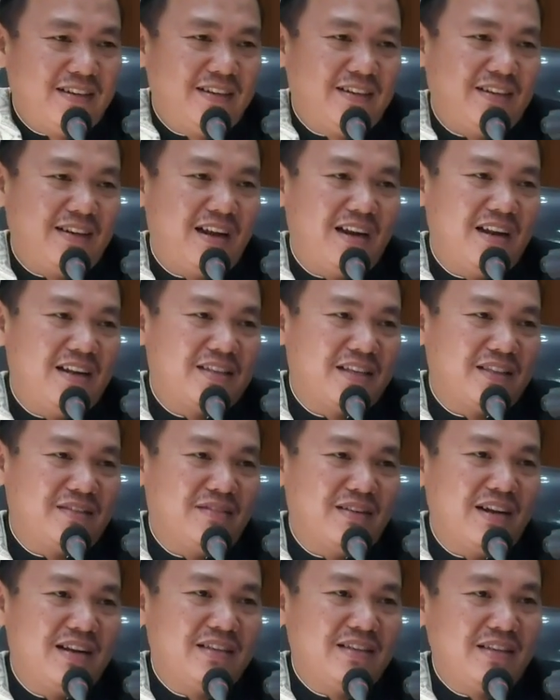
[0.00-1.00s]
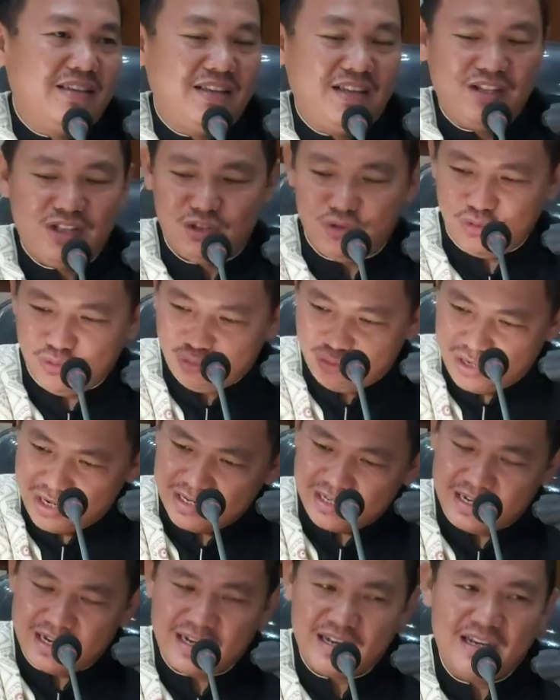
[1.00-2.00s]
dalil satu lagi
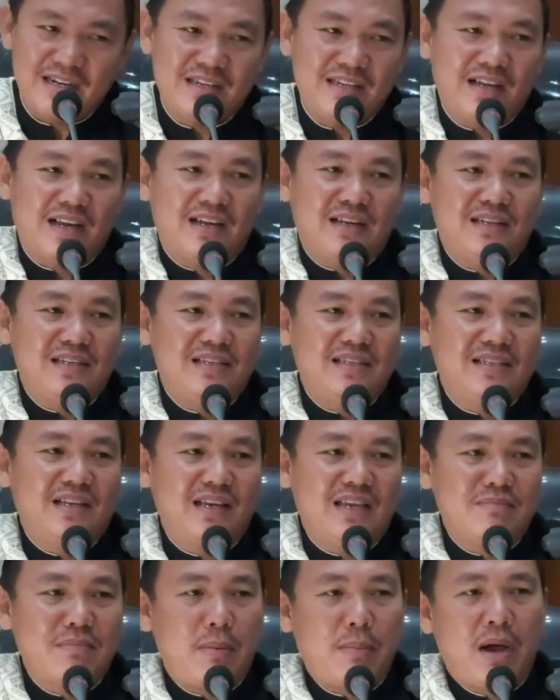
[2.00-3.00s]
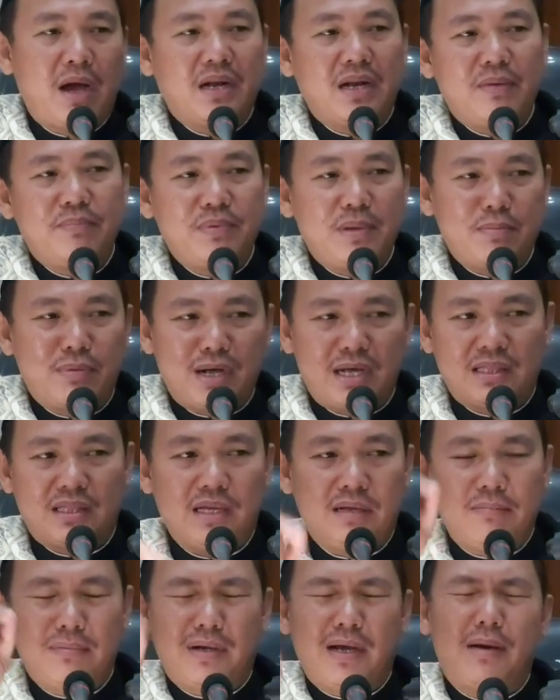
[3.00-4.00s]
turunannya di hadisnya Imam Hanafi
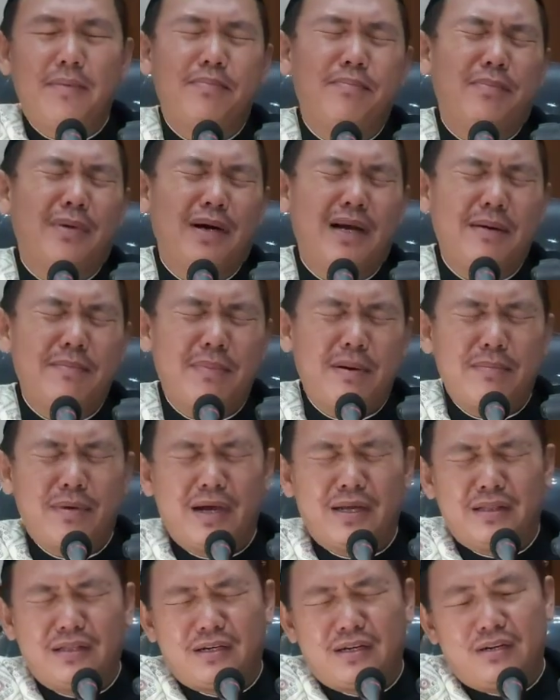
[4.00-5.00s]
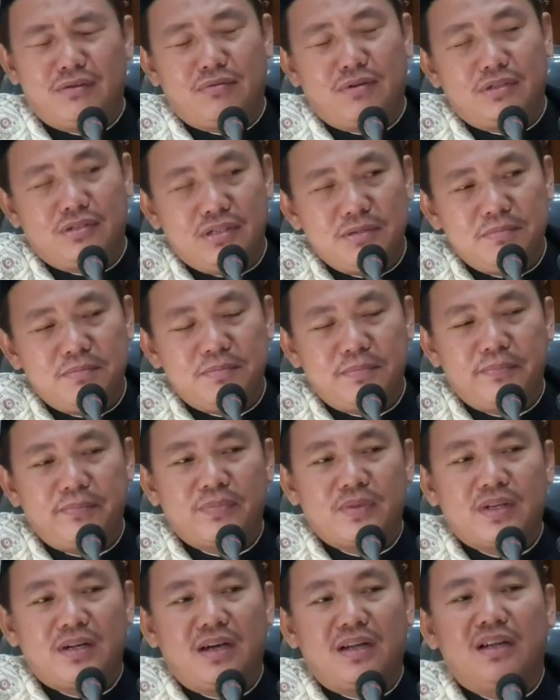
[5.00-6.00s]
mengata, mengapa, mengatakan wajib
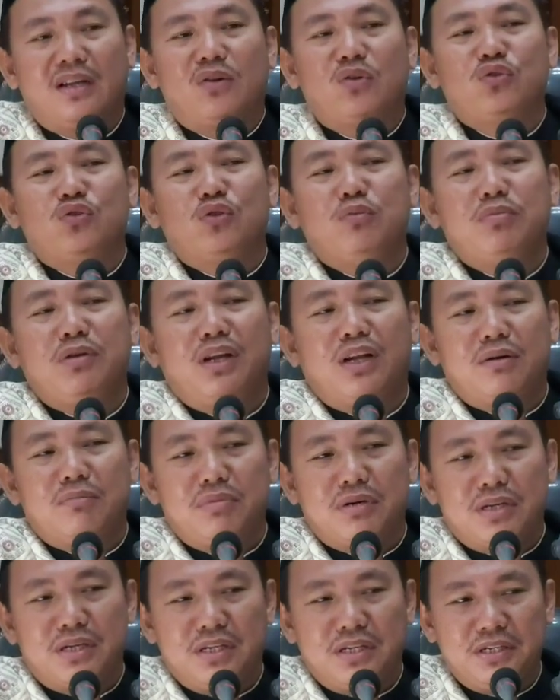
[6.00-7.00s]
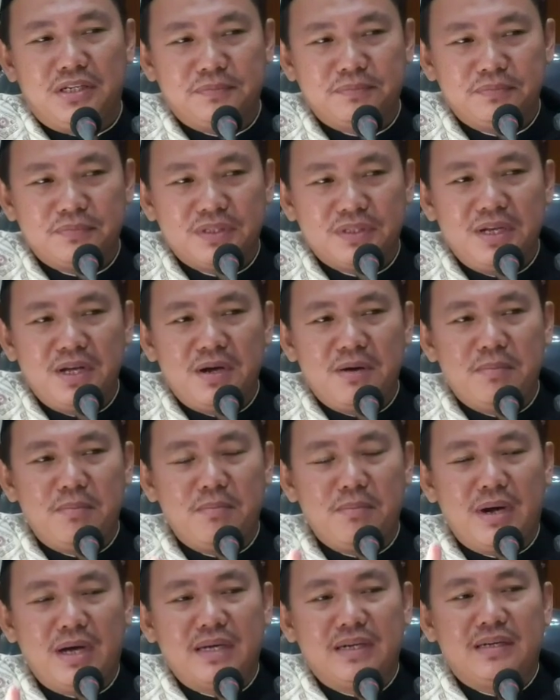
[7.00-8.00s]
karena Rasul bilang begini
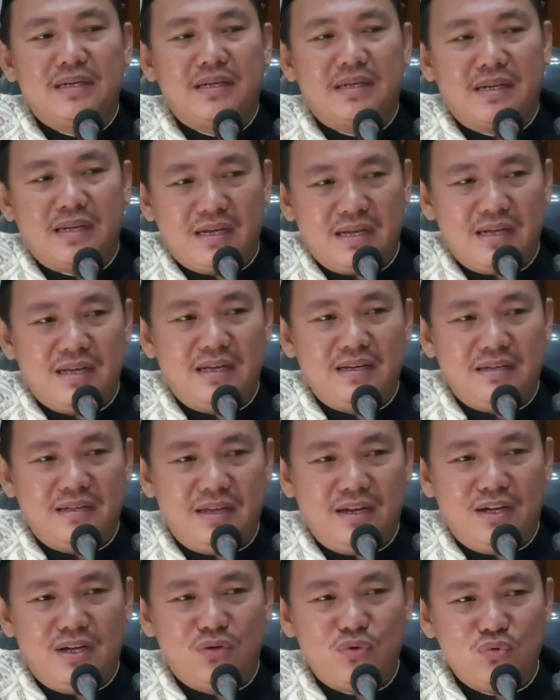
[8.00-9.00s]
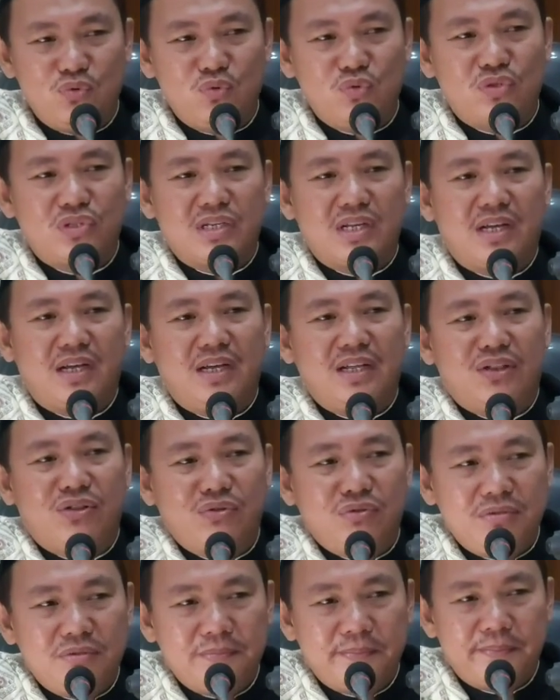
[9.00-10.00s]
man kana lahu
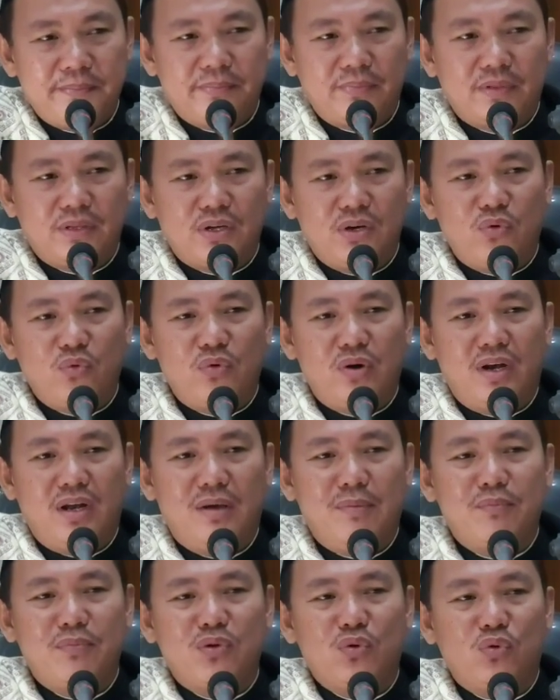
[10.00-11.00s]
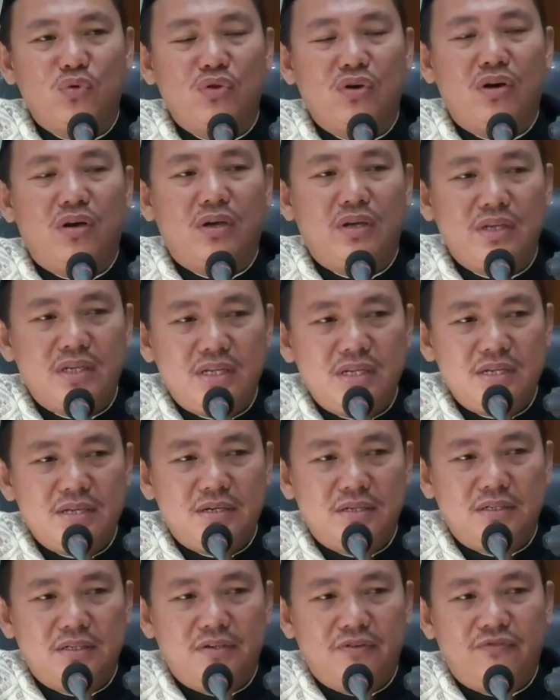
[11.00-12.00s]
sa'atun walam yudahi
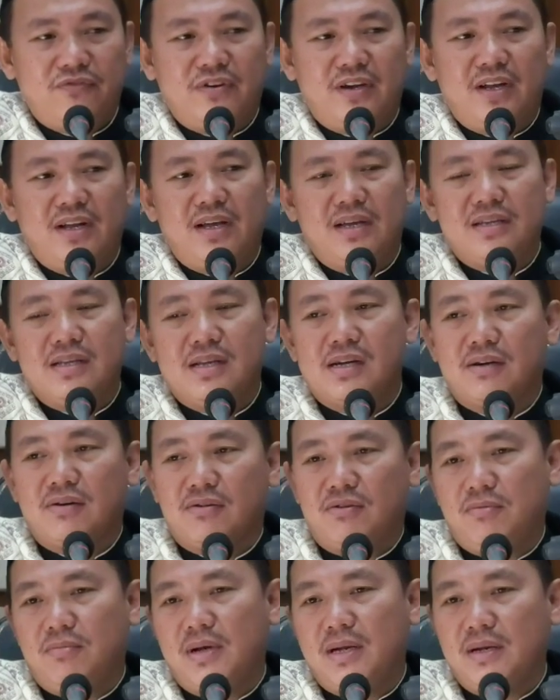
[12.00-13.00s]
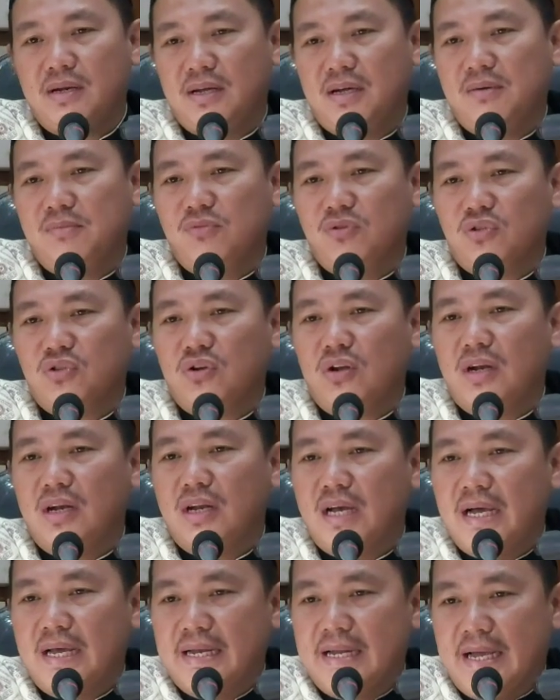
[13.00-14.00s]
fala yaqrabanna
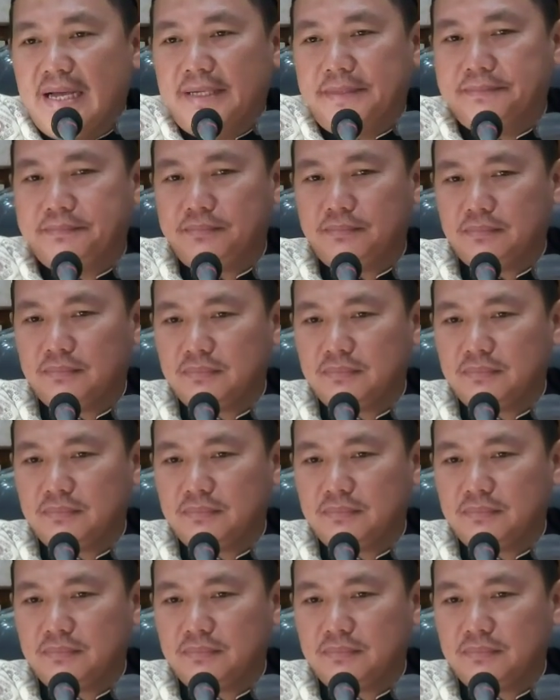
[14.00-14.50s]
musallana